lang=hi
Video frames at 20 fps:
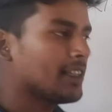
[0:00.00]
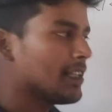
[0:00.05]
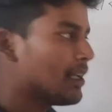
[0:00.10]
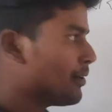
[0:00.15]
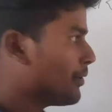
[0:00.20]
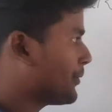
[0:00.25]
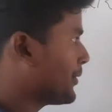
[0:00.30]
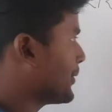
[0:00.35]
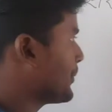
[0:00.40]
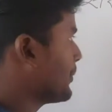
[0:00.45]

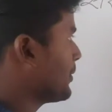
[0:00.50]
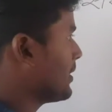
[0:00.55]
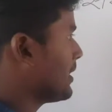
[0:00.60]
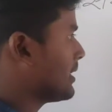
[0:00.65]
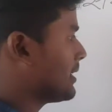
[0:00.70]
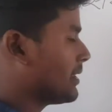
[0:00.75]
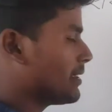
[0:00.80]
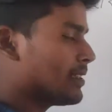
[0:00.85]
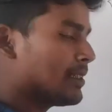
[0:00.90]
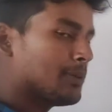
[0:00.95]
जितना भी
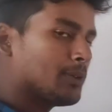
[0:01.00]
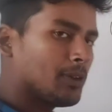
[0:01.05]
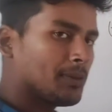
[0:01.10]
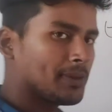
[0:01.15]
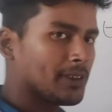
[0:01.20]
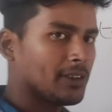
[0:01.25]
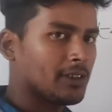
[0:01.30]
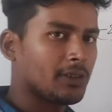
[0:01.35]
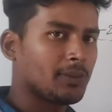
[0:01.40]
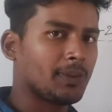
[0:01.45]
फार्मूला आता है सबको
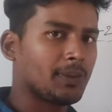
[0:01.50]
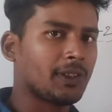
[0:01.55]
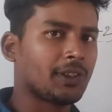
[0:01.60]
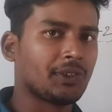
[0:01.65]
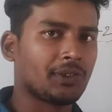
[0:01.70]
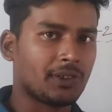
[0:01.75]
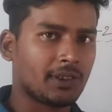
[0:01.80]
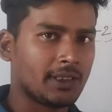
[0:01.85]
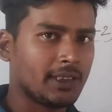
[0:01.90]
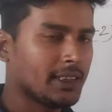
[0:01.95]
अपना लोग पढ़
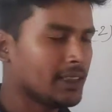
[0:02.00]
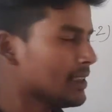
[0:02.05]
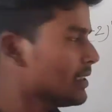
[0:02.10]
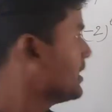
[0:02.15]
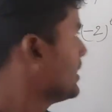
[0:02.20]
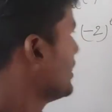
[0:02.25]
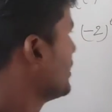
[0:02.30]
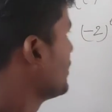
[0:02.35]
चुके हैं ठीक है